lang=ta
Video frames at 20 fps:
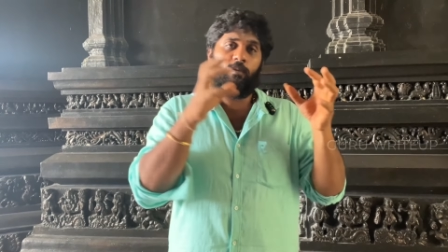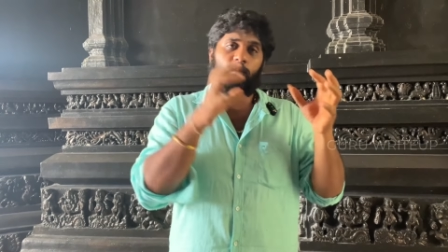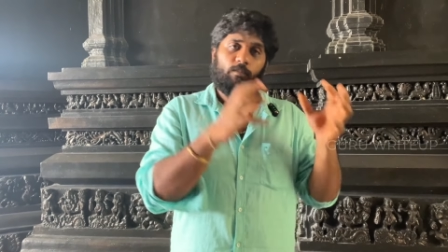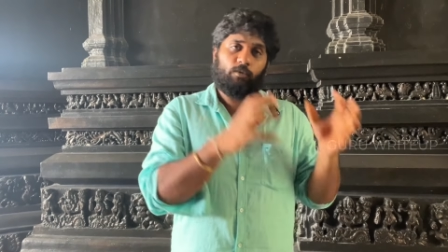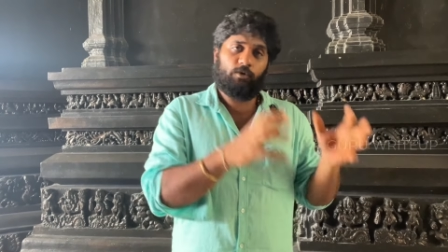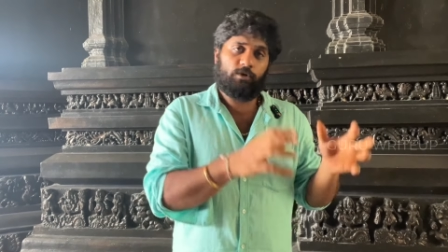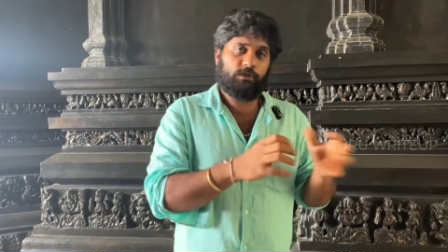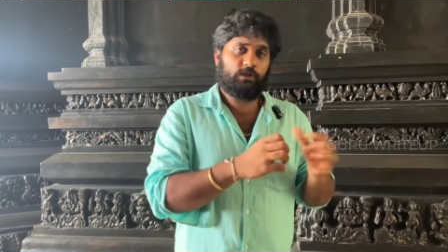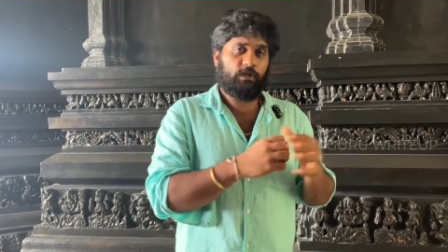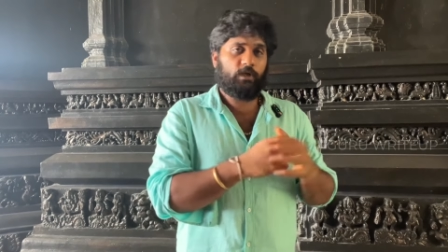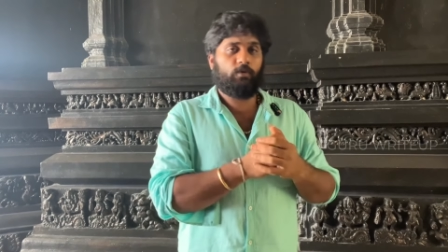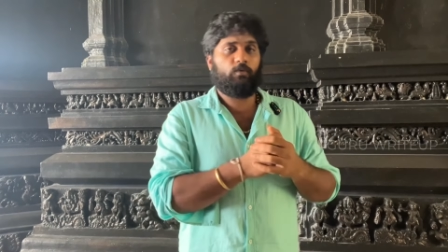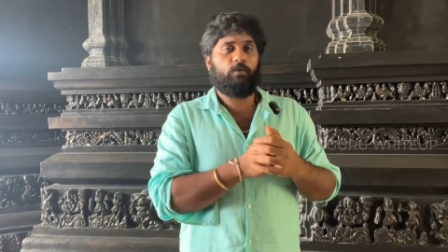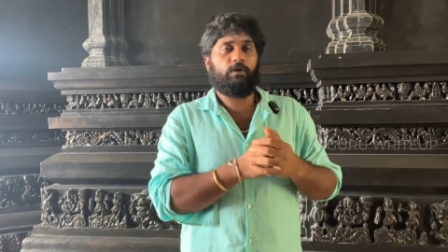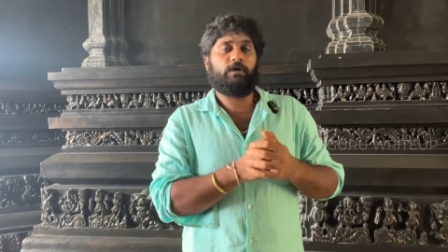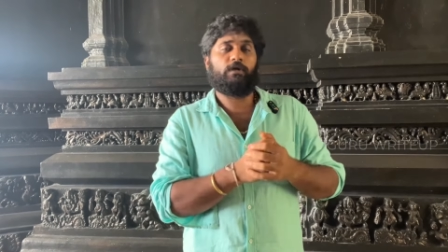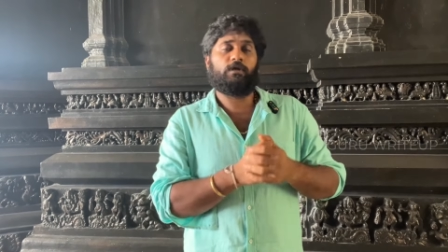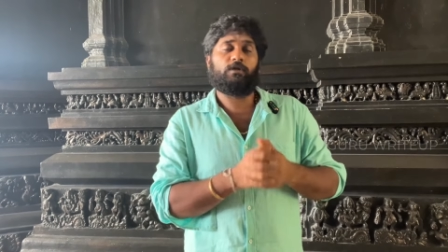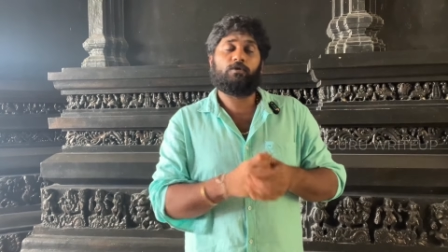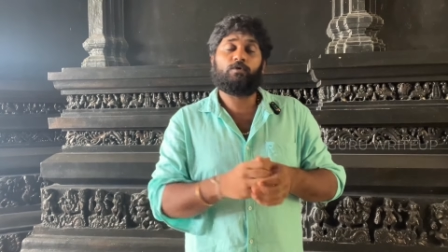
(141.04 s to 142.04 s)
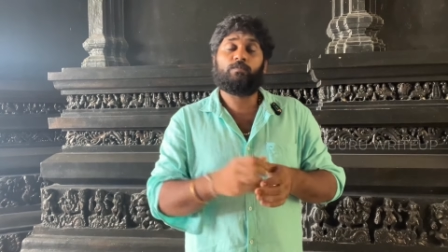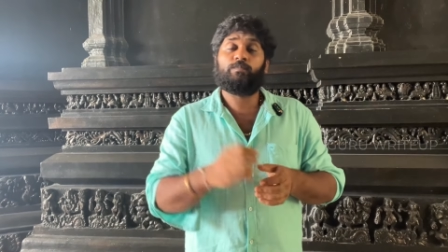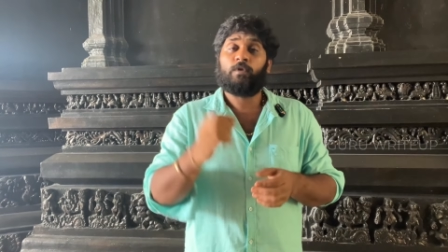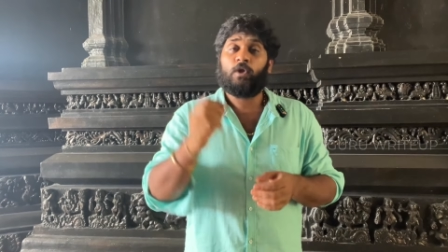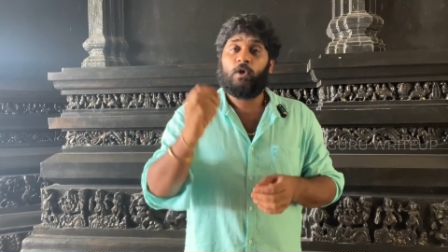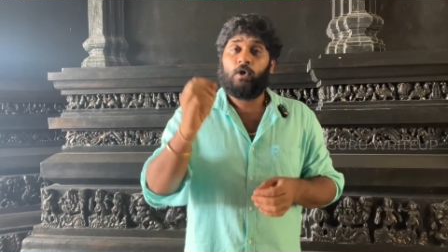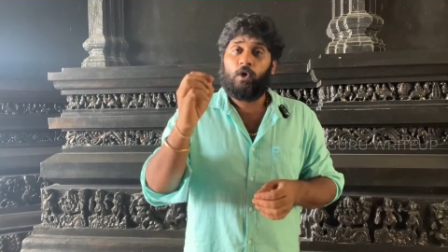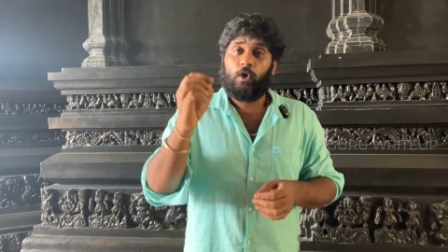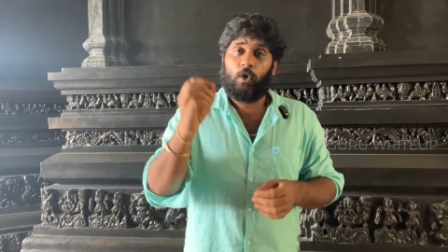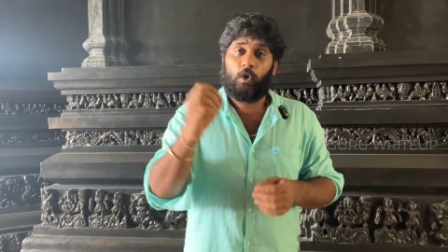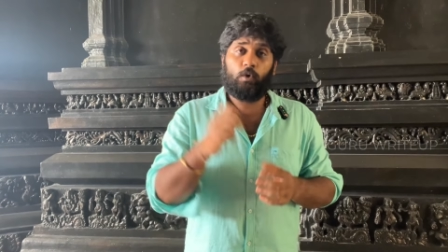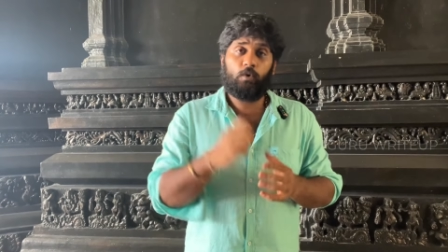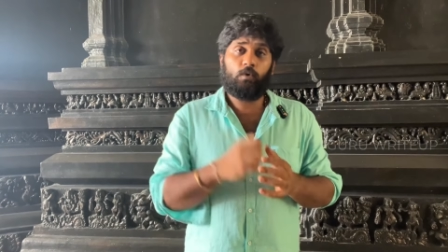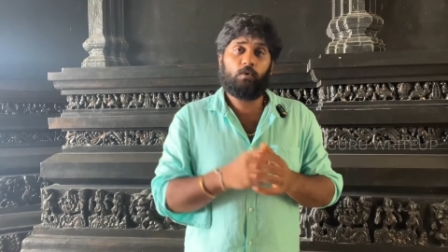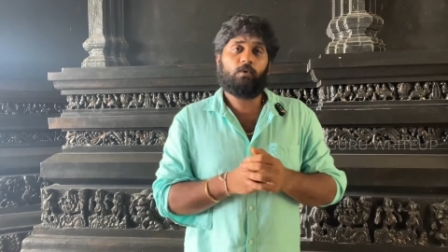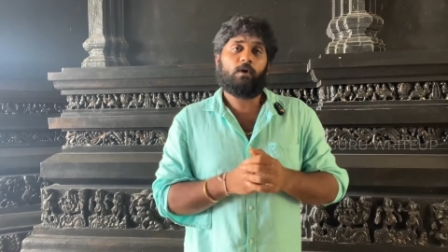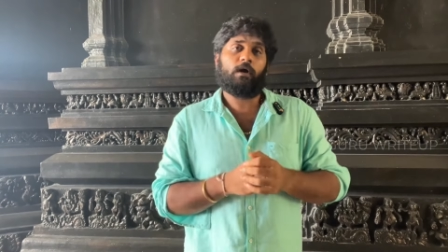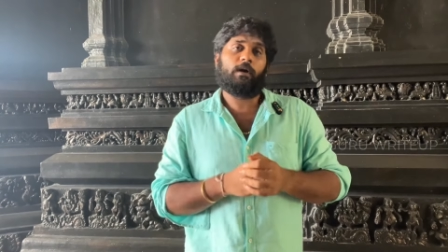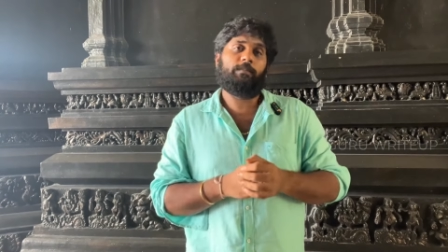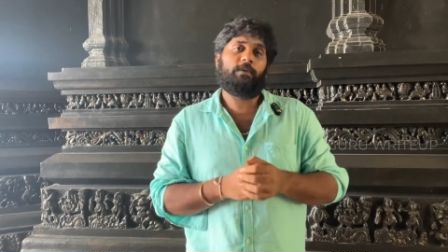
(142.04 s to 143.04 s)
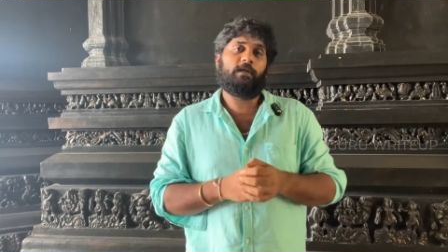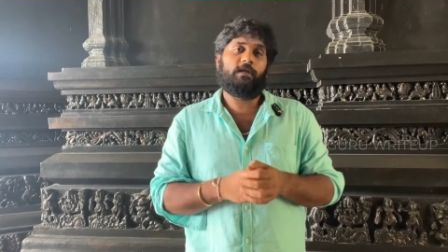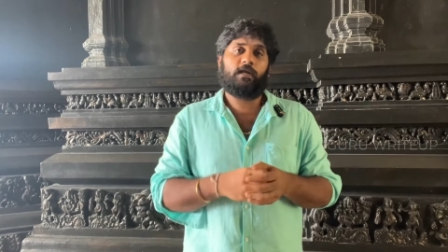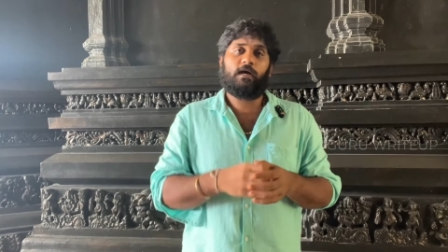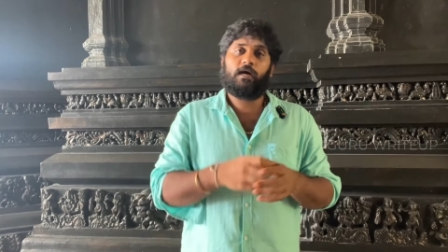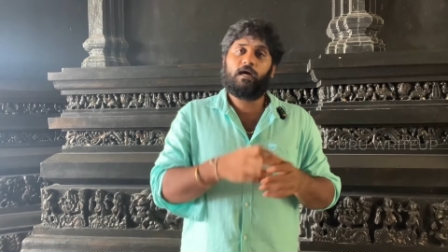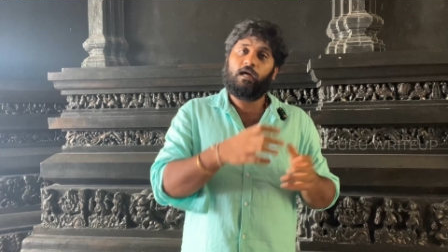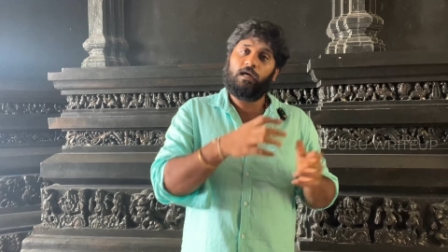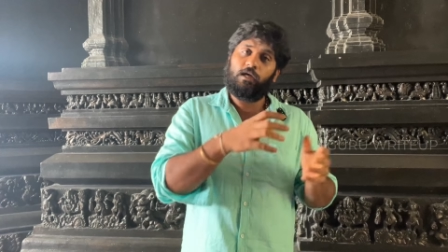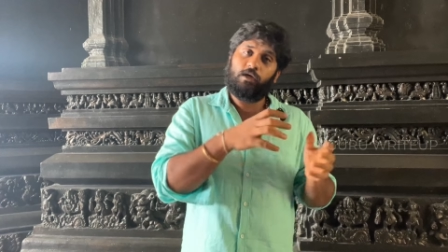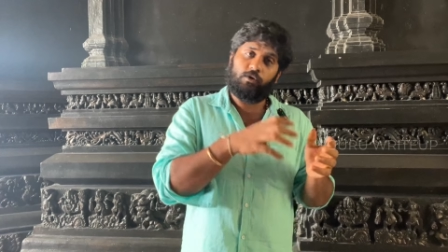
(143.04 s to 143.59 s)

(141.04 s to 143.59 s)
முகுந்தனை குடிக்கிறதும் ரூ அப்படின்னா